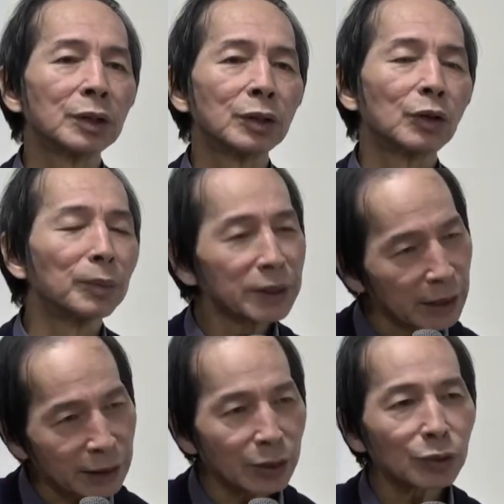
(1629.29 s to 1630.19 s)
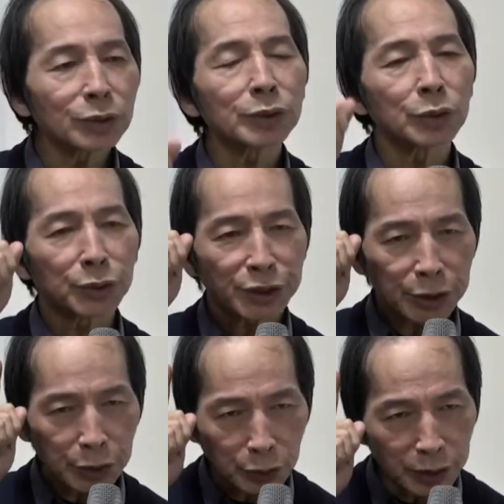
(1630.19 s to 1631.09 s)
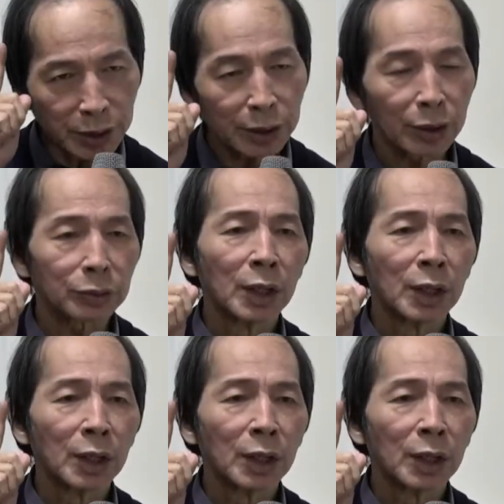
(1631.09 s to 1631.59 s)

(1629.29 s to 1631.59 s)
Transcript: 我们简单说就是从世俗地角度，